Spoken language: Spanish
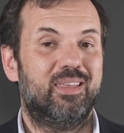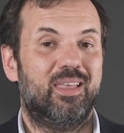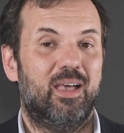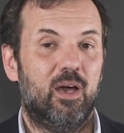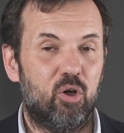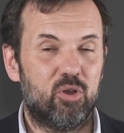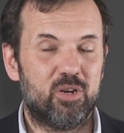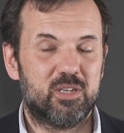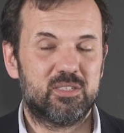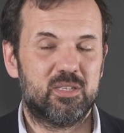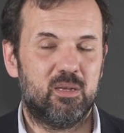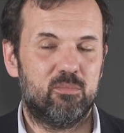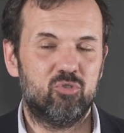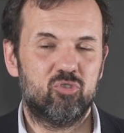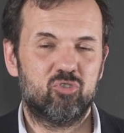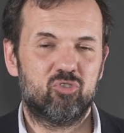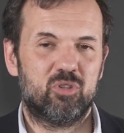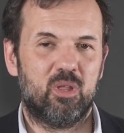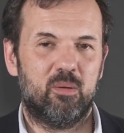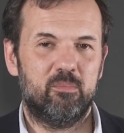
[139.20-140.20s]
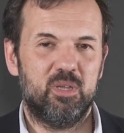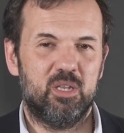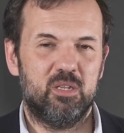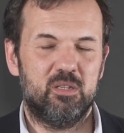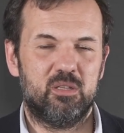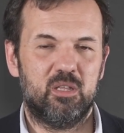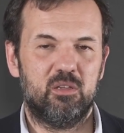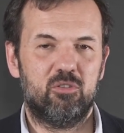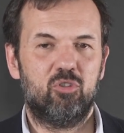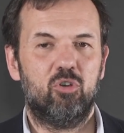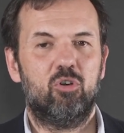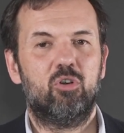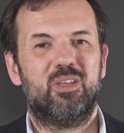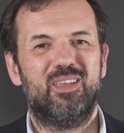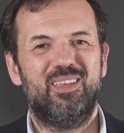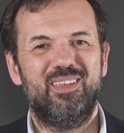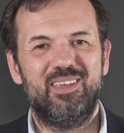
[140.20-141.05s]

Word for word: que ahora estamos también en TikTok